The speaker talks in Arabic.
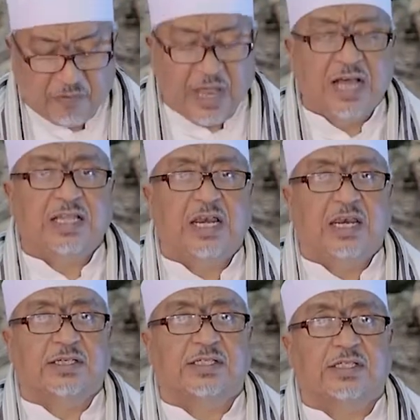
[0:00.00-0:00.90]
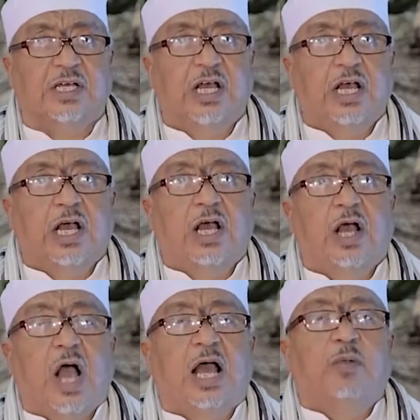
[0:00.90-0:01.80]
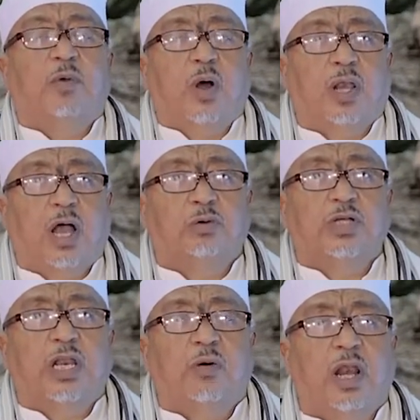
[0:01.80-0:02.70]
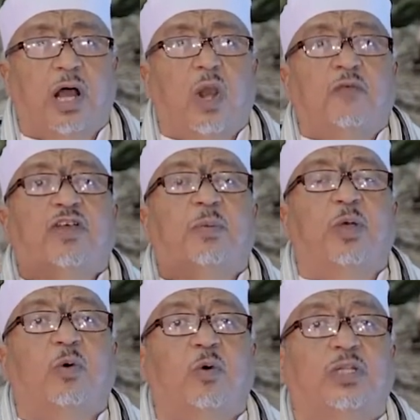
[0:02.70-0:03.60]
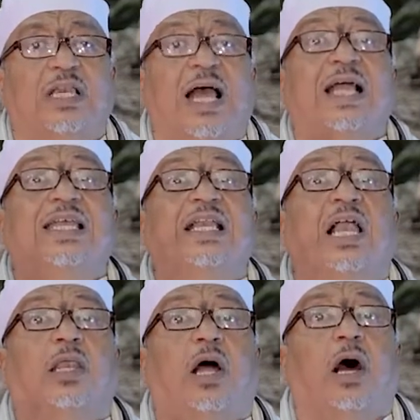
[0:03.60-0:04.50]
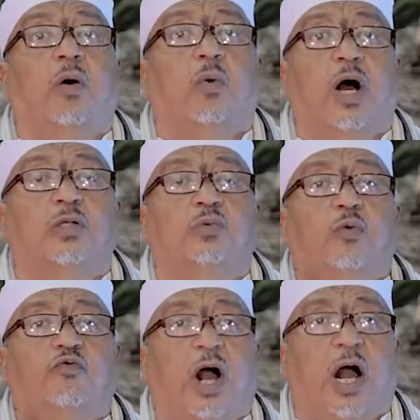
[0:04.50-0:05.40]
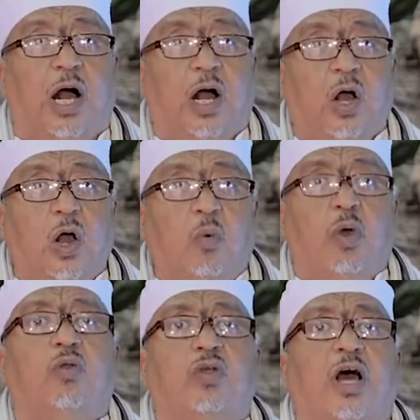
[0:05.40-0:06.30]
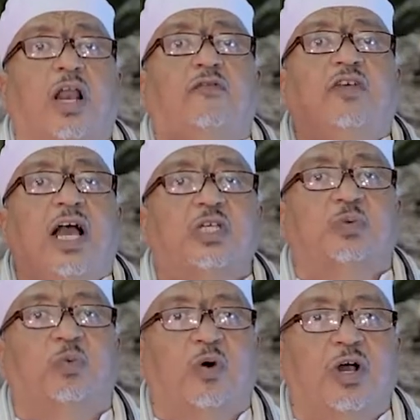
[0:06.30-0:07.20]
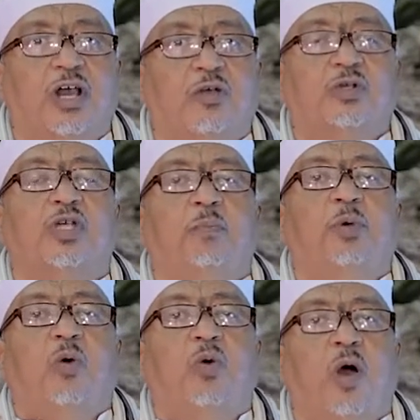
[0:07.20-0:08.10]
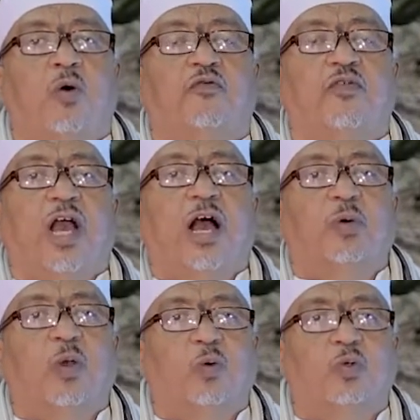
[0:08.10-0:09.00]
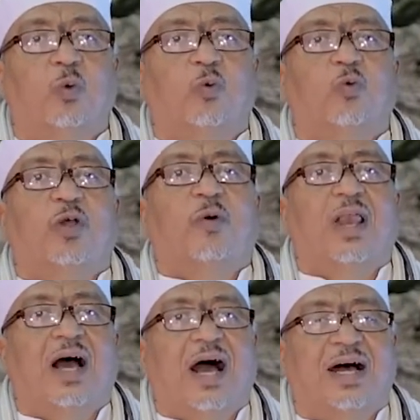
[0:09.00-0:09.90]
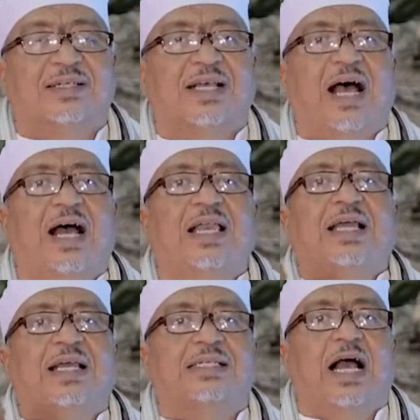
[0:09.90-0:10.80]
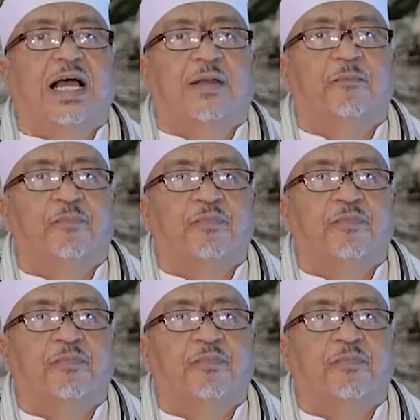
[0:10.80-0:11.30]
في هذا النص الله جل وعلا قال في بيوت أذن الله أن ترفع ويذكر فيها اسمه يسبح له فيها بالغدو والآصال رجال